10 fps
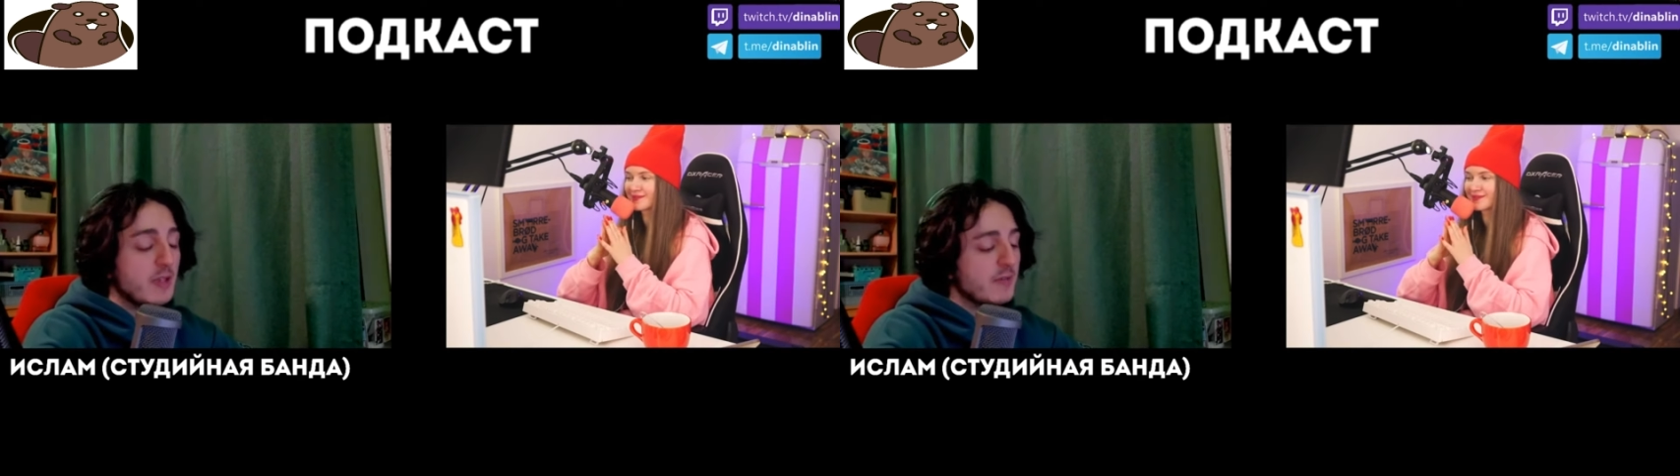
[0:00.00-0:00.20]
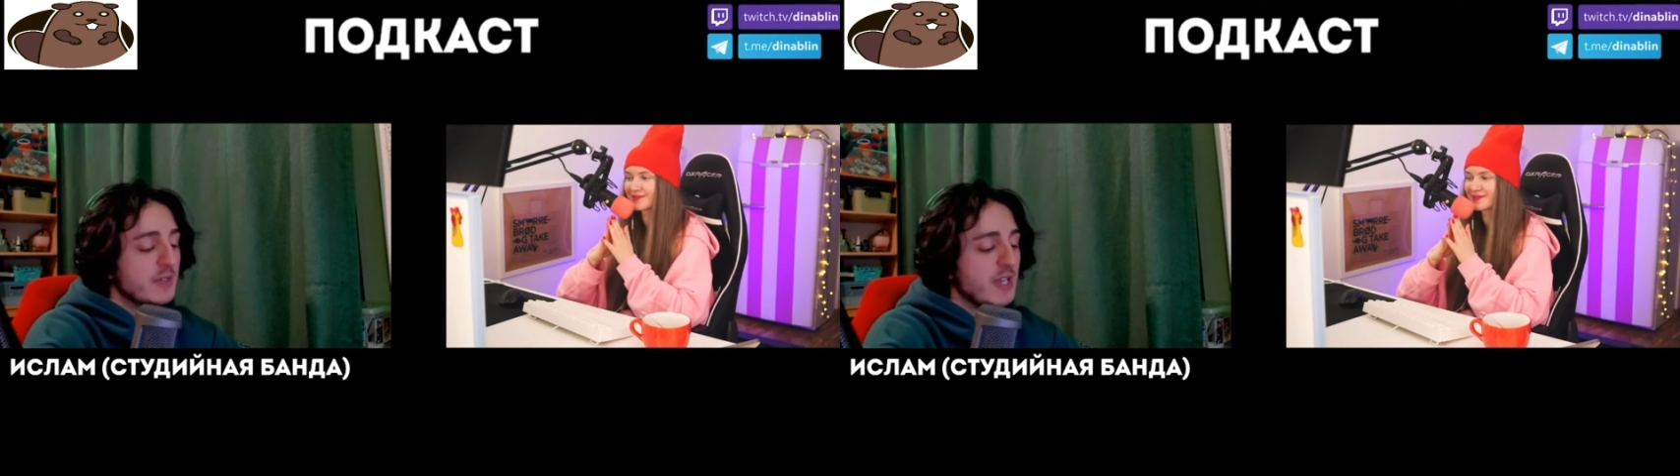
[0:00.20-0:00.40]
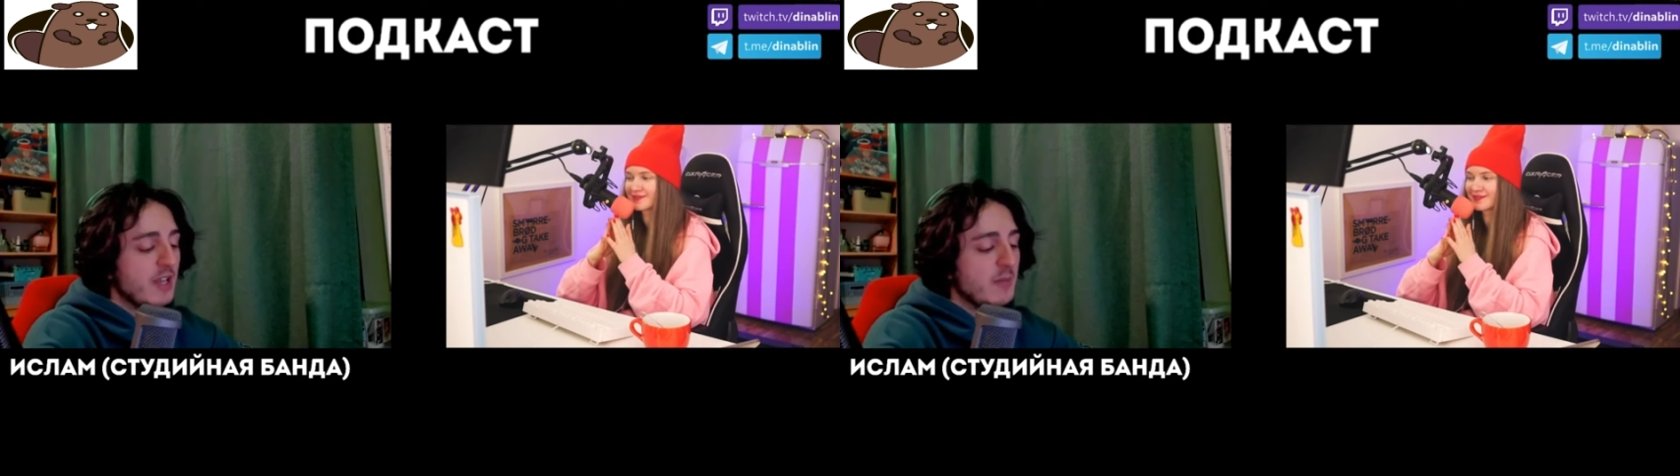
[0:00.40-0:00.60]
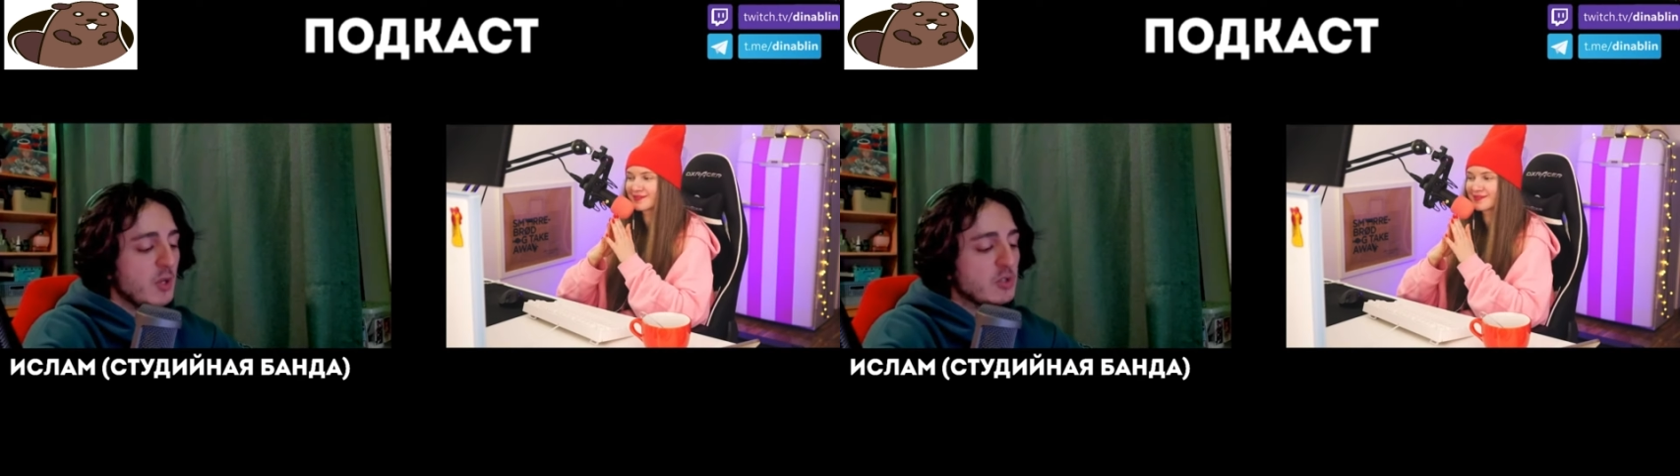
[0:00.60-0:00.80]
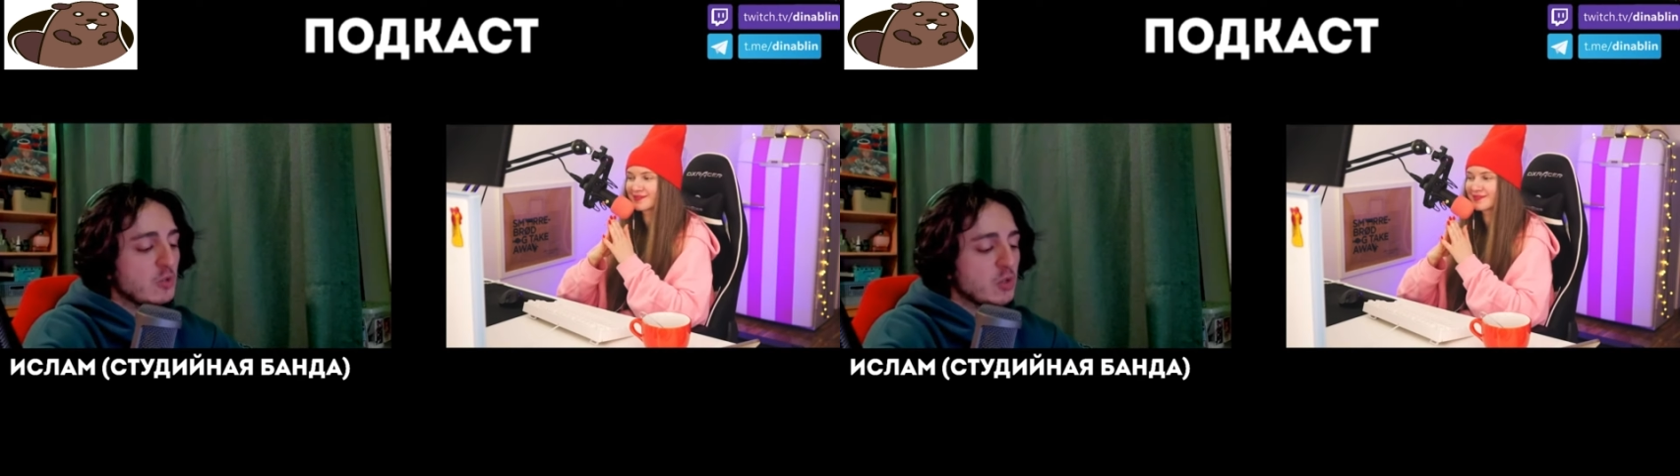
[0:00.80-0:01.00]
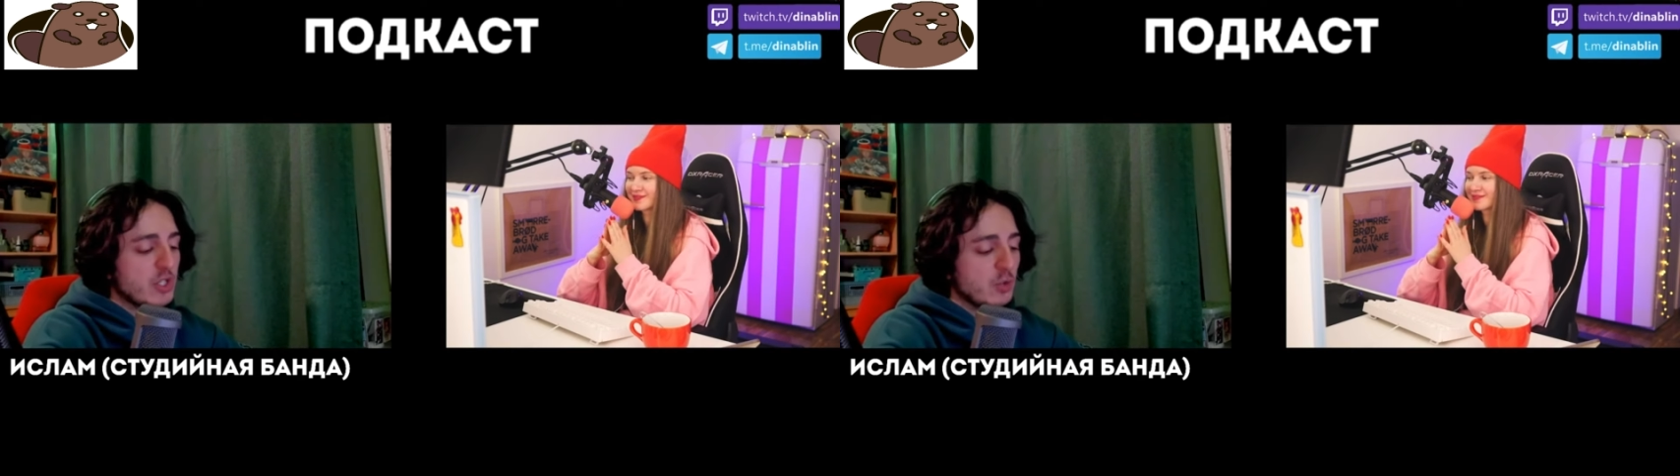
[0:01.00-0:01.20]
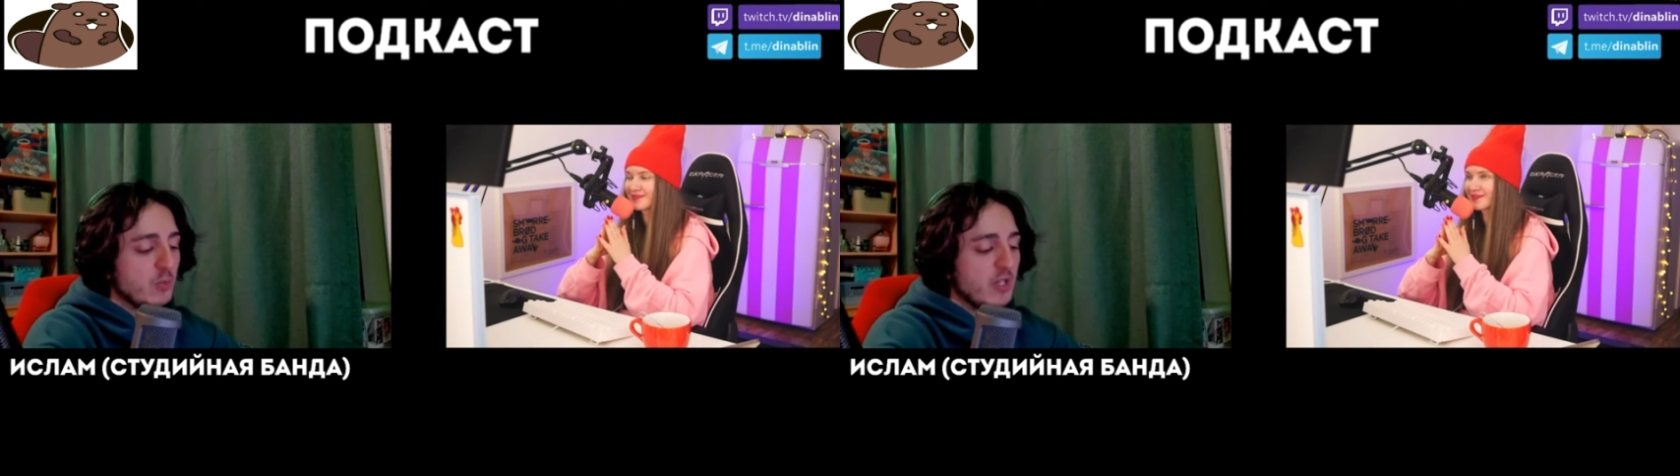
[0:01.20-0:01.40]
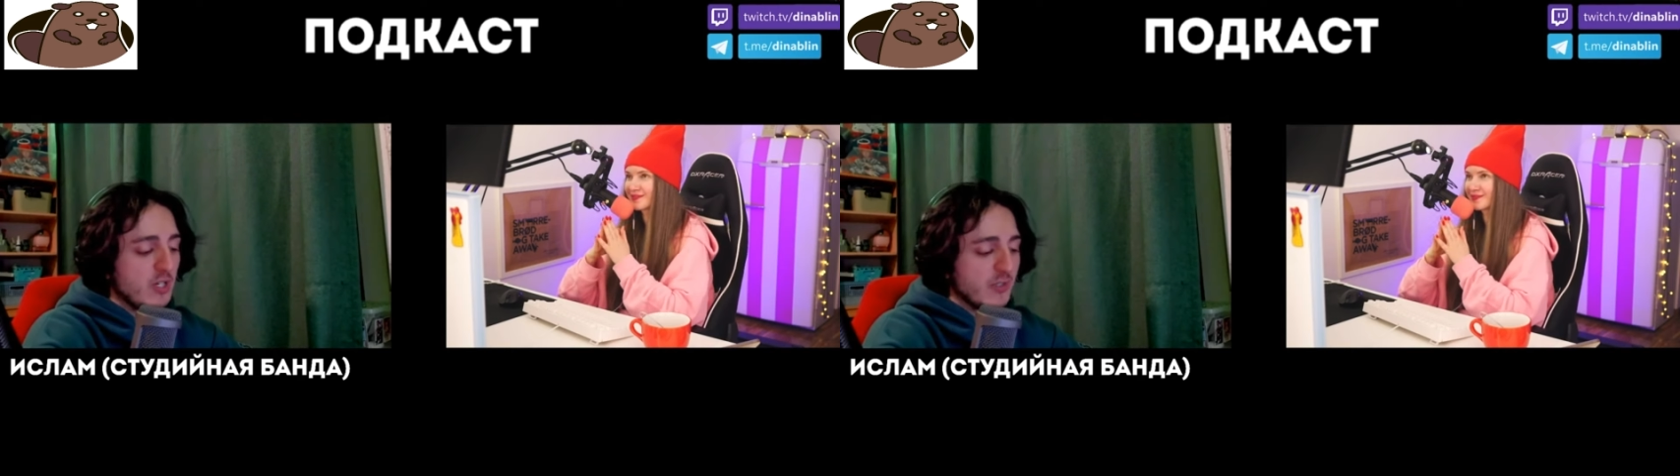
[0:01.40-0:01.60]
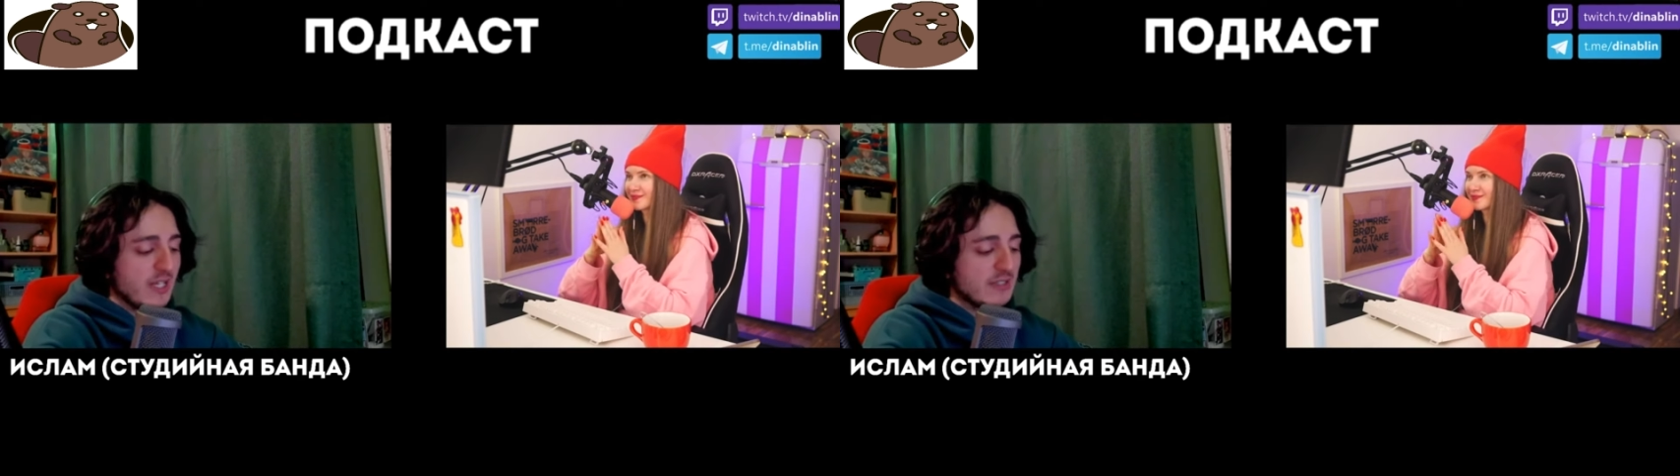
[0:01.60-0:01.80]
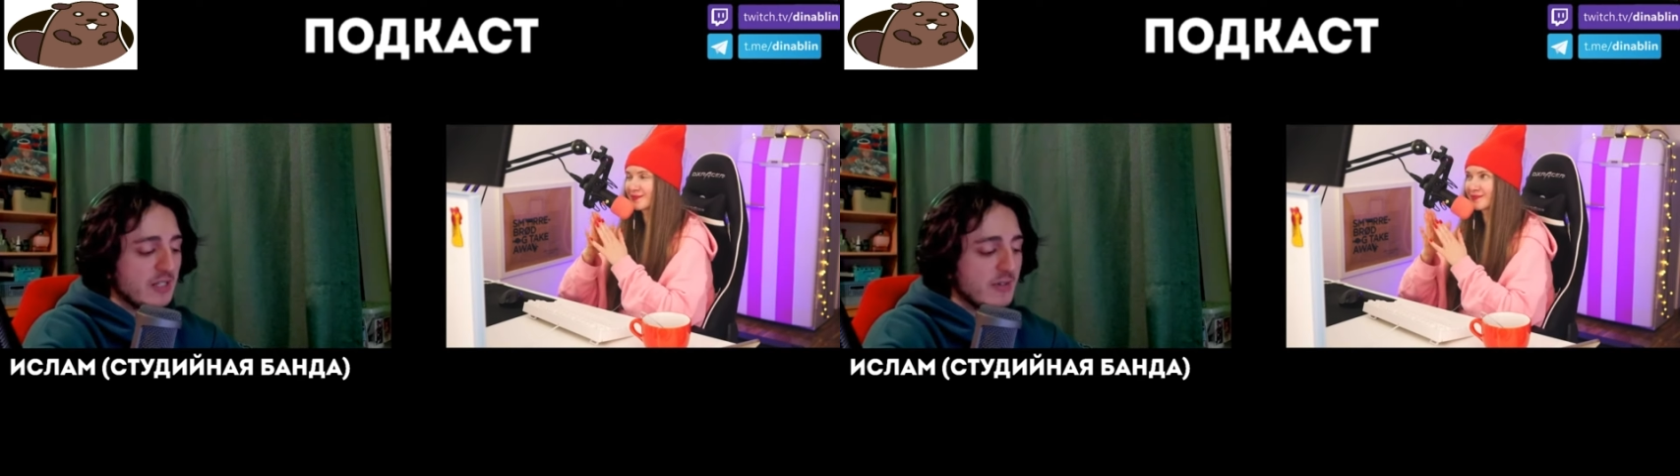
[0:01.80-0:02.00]
В идеале берете уже
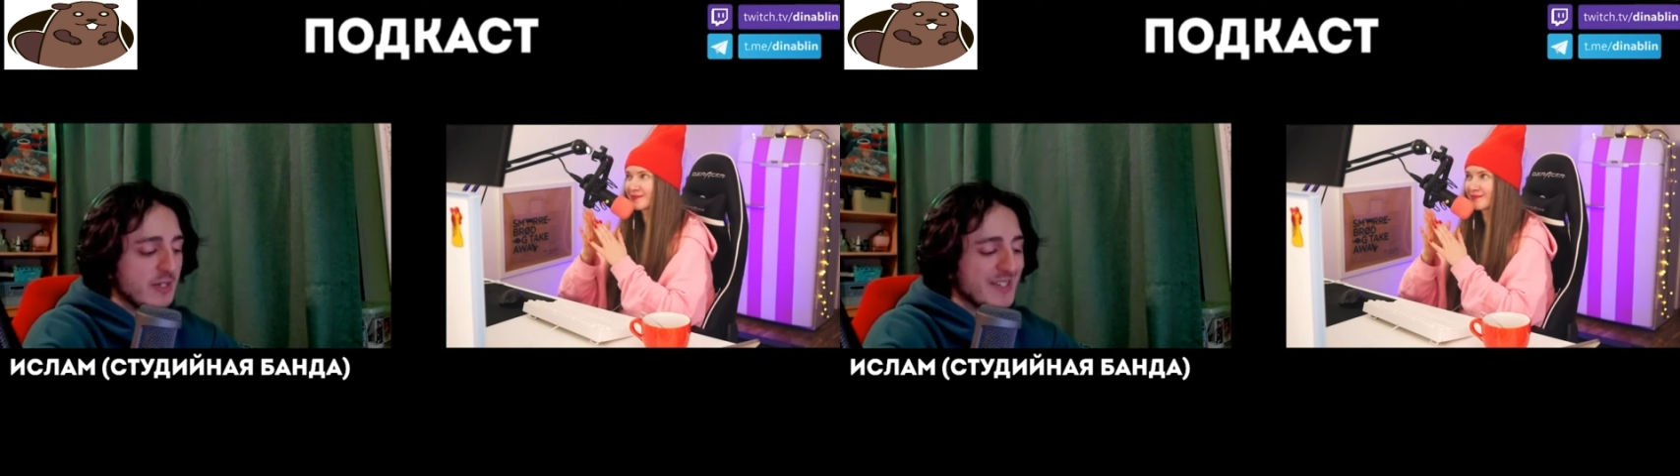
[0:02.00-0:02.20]
дублированный отрывок,